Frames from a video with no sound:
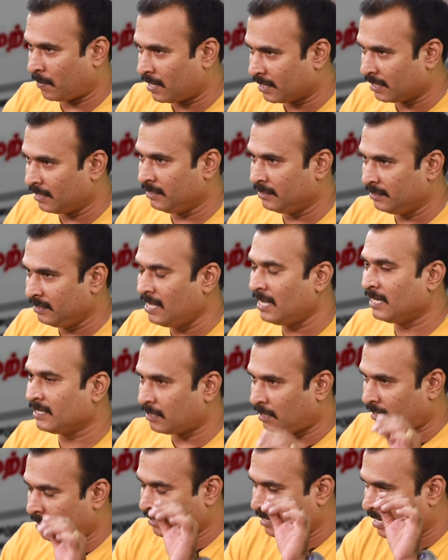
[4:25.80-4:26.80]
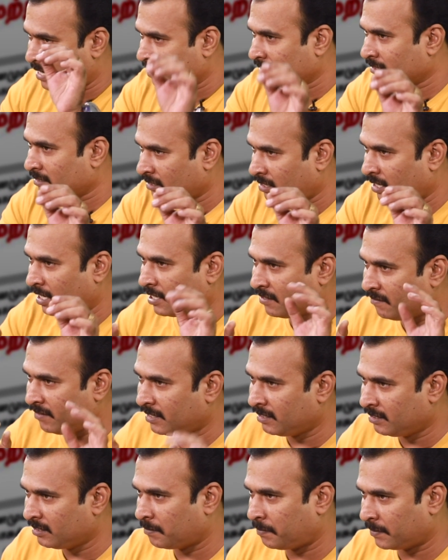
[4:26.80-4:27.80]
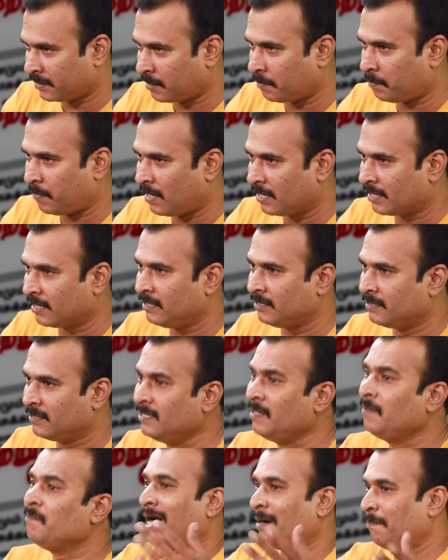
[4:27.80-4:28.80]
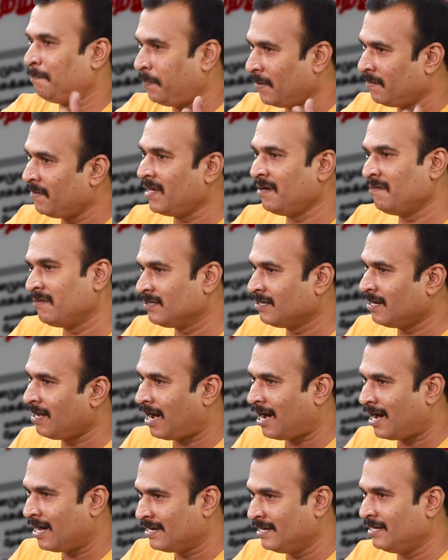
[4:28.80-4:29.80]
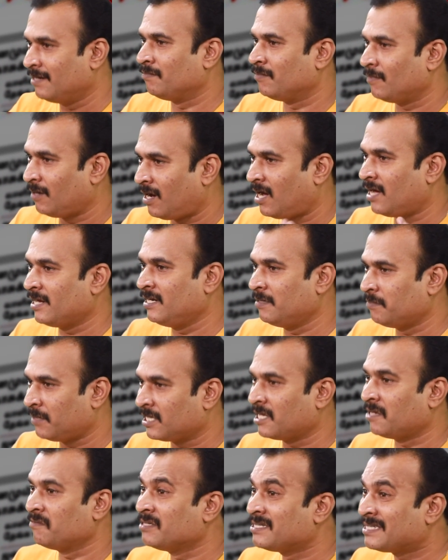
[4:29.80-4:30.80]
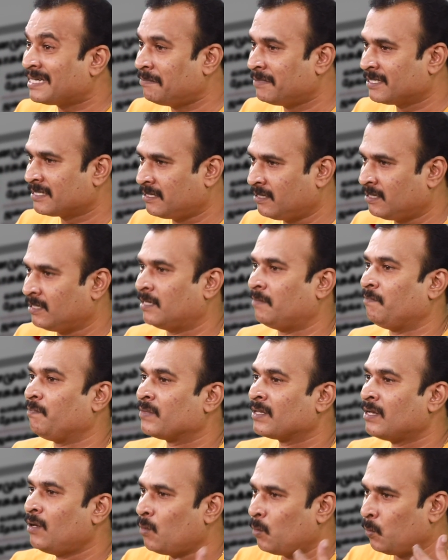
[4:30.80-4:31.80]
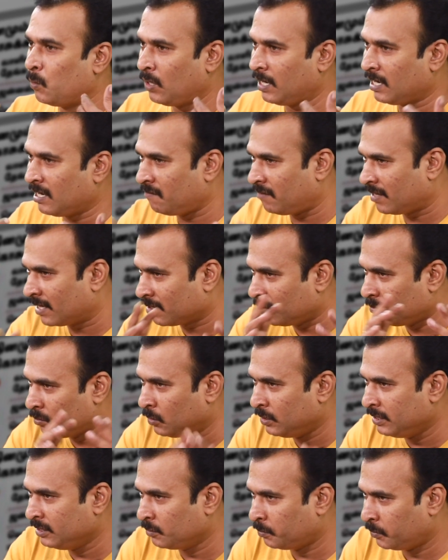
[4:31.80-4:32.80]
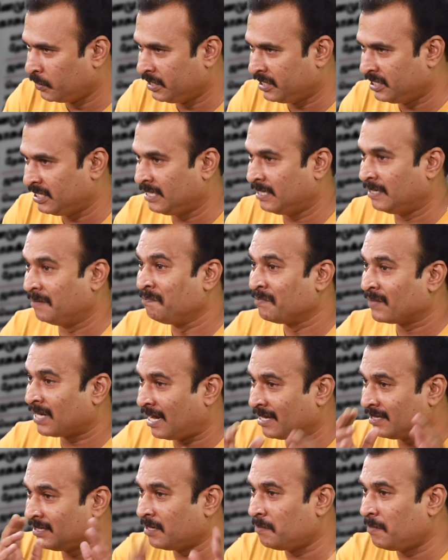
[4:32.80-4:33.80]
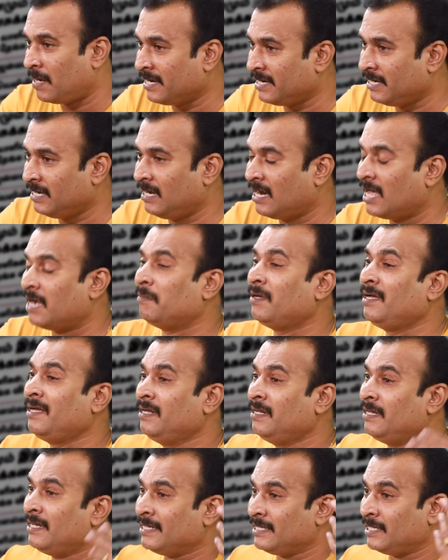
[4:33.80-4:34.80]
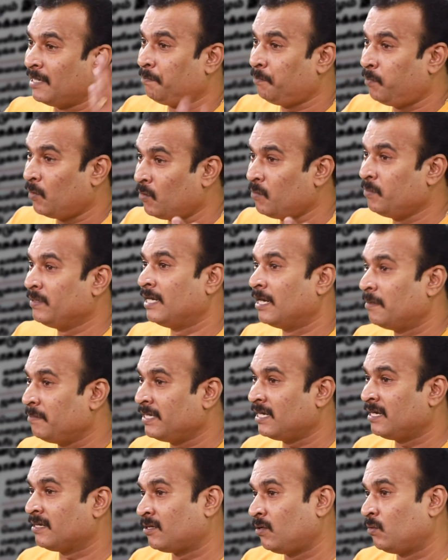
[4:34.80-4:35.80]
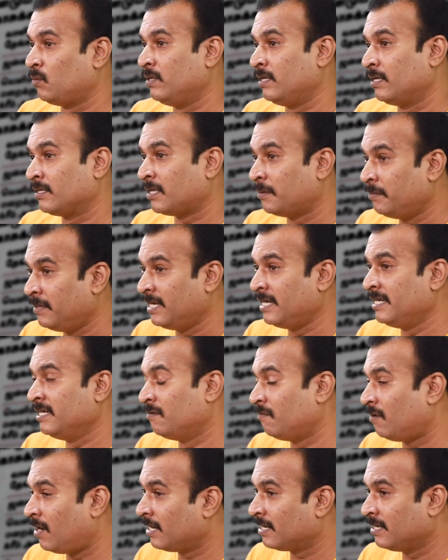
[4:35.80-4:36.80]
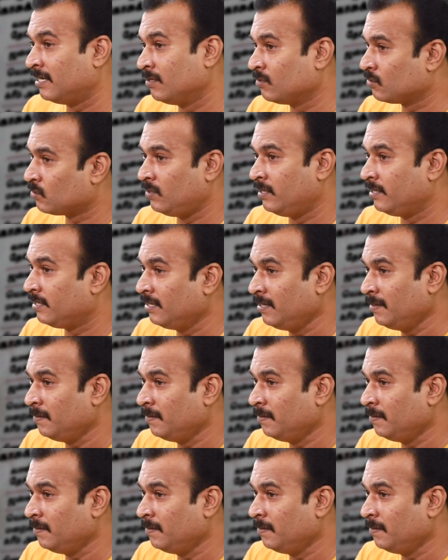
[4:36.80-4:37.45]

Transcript: பாடல் இது அந்த நாடகத்துக்காகவே எழுதப்பட்ட பாடல் இது அப்போவே வந்து ஆரியம் ஆரியம் அதாவது சமஸ்கிருதம் உலக வழக்கு முழிஞ்சு போயிடுச்சு அந்த மாதிரி இல்லாமல் எப்பவும் இளமையாக இருக்கக்கூடிய தமிழே நீ வாழ்கன்னு சொல்லிட்டு